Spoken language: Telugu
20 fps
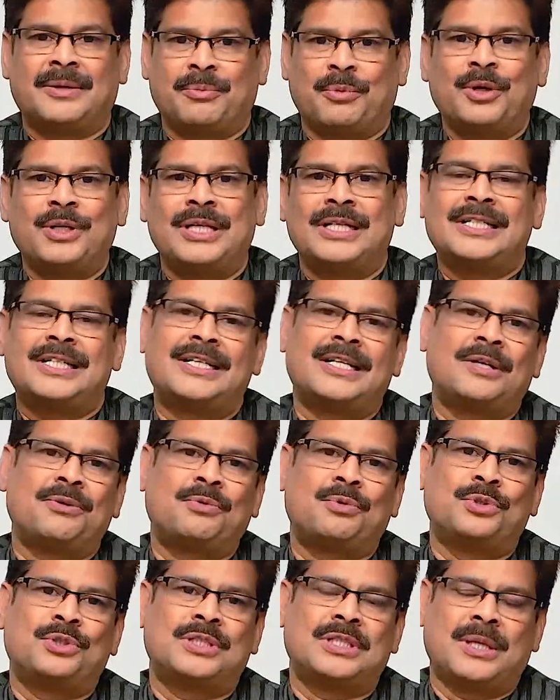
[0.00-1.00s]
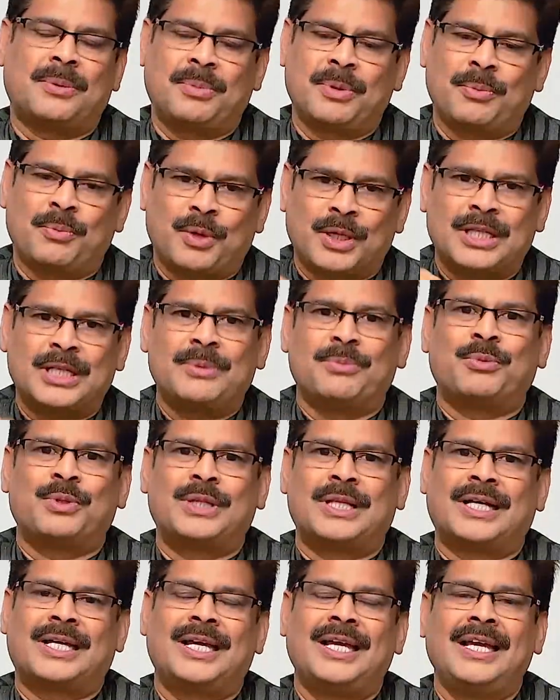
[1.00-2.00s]
భోజనం చేయడానికి కూర్చున్నప్పుడు మొదటి
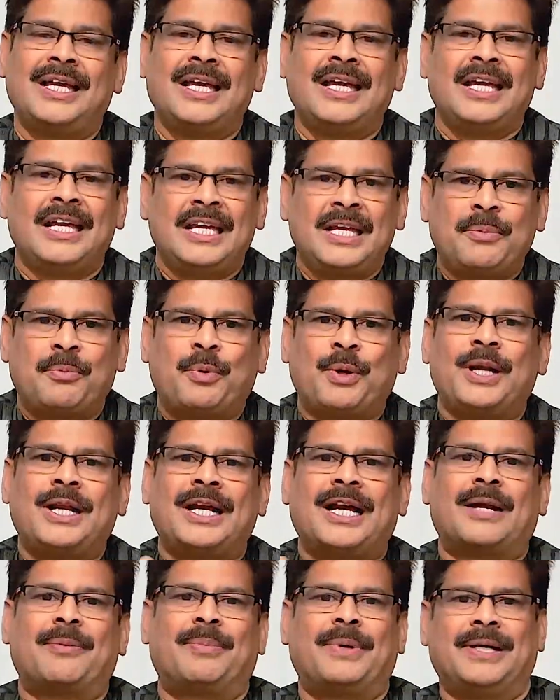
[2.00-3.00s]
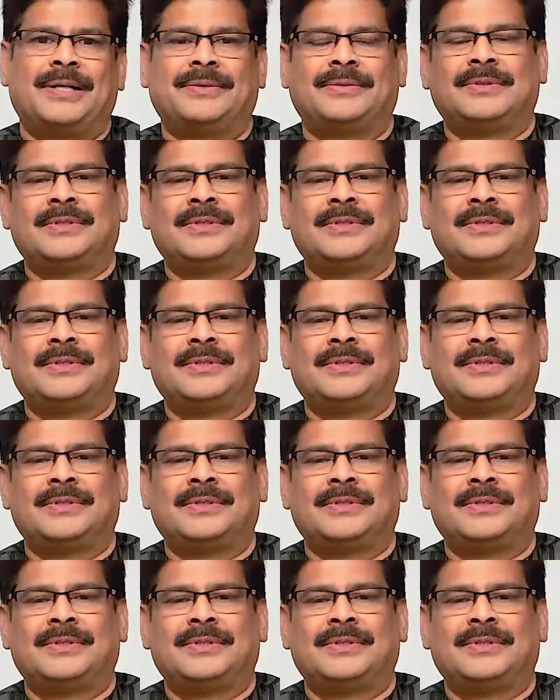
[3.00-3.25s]
ముద్దకి ఈ పొడిని కలపండి